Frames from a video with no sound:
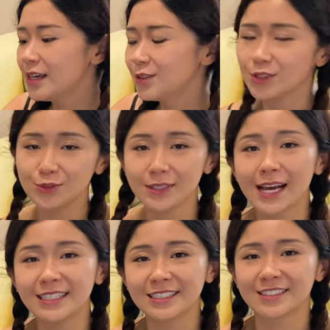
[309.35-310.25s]
所以最
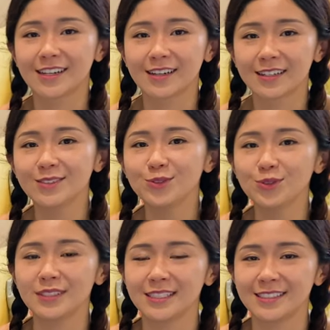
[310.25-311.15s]
开始呢，根
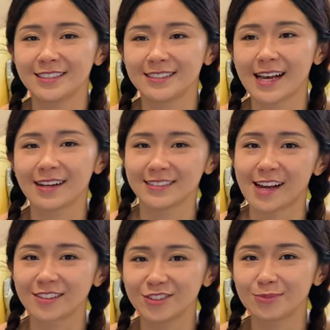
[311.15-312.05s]
据你是想
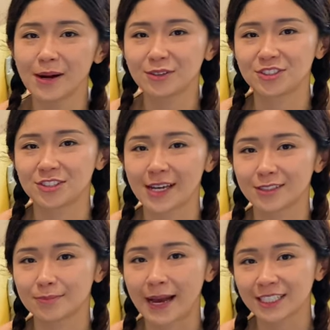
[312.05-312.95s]
尝试暴食还
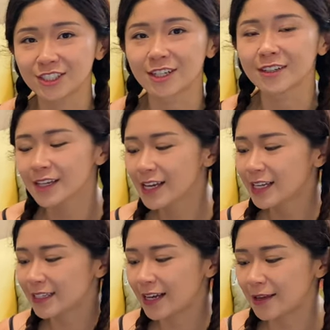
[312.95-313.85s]
是爬绳，
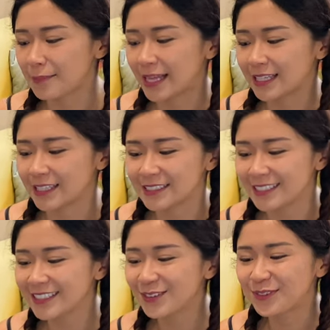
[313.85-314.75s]
你可以买你的
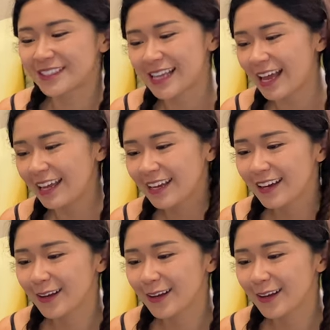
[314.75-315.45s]
第一个粉袋。